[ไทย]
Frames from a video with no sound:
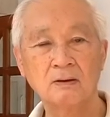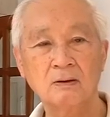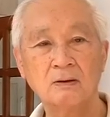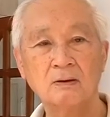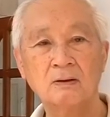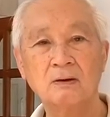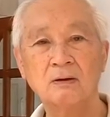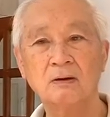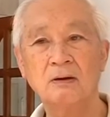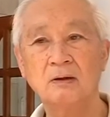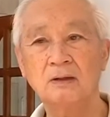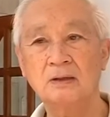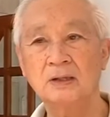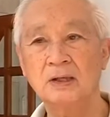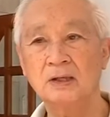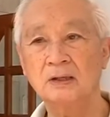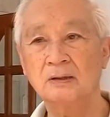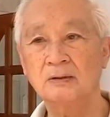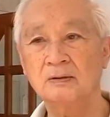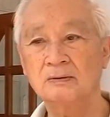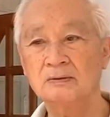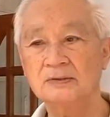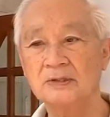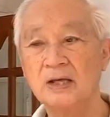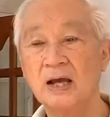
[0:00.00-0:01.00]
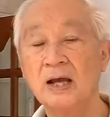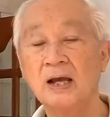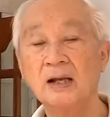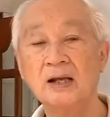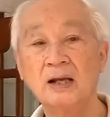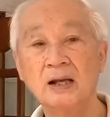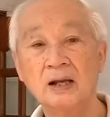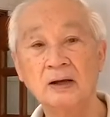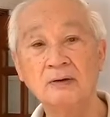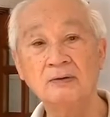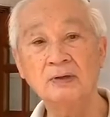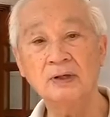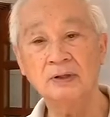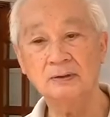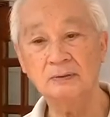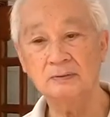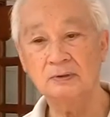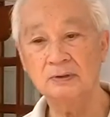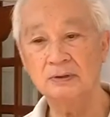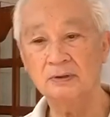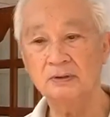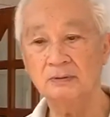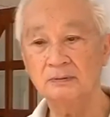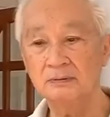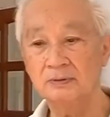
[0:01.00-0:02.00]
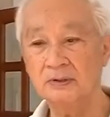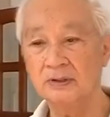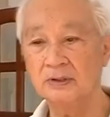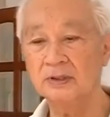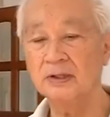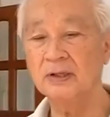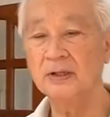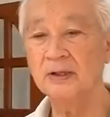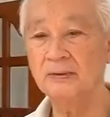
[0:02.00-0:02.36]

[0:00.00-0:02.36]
ก็ทางสายแล้วนะถึงได้